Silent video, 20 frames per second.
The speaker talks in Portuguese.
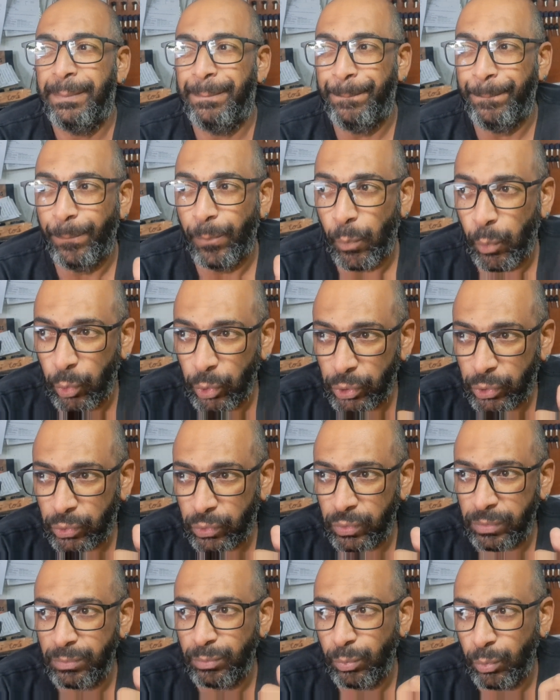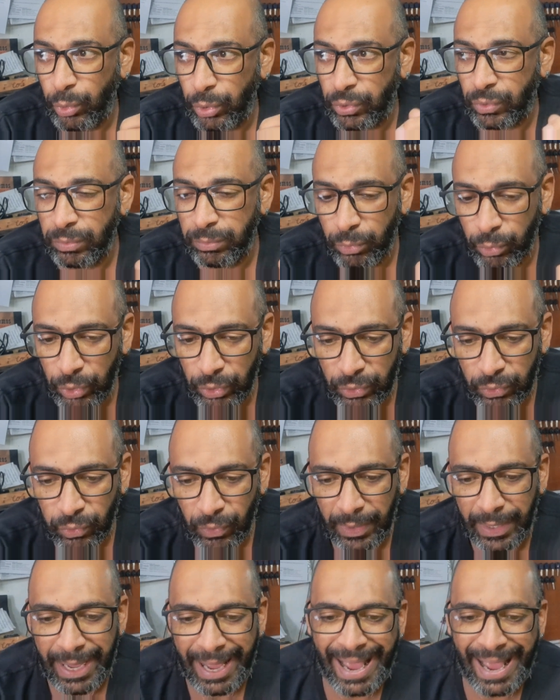muito, muito, muito